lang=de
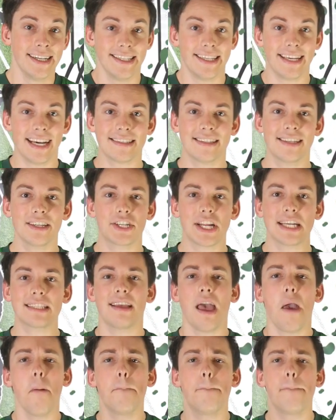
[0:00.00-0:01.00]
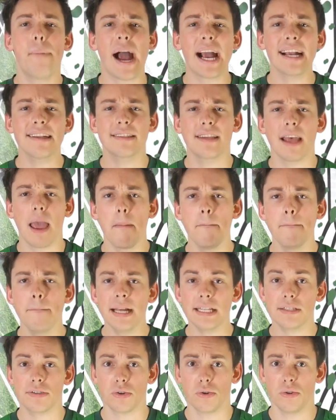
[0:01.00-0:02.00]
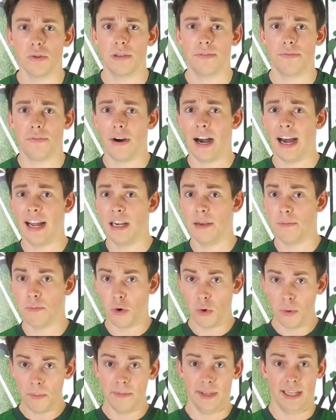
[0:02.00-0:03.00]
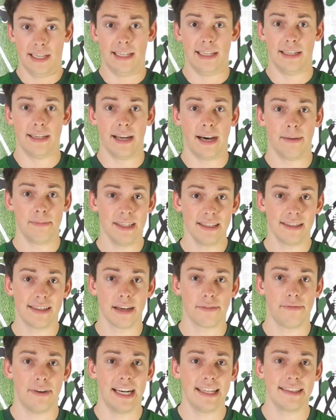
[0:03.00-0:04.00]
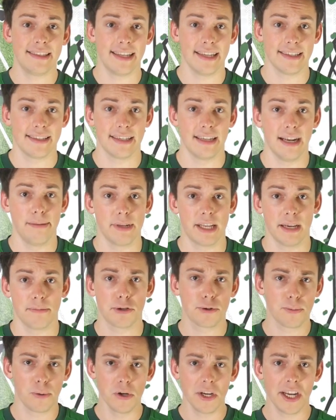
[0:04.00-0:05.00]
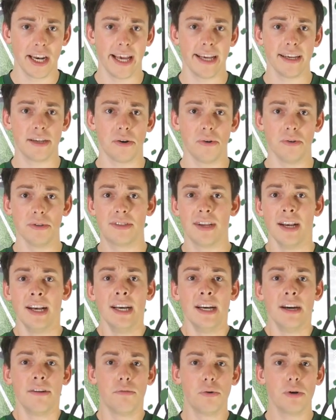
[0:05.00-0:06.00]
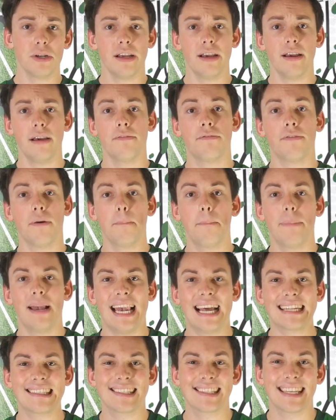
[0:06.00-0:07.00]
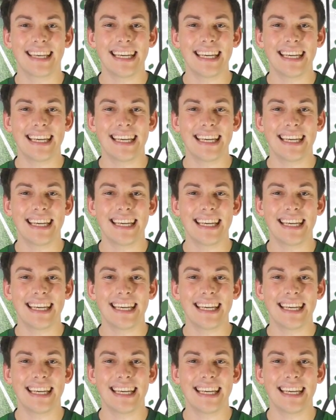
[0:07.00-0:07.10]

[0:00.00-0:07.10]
Die ganze Stadt bangt mit und vor allem um ihn. Am Dienstag verletzte er sich nämlich am Sprunggelenk und wurde vom Platz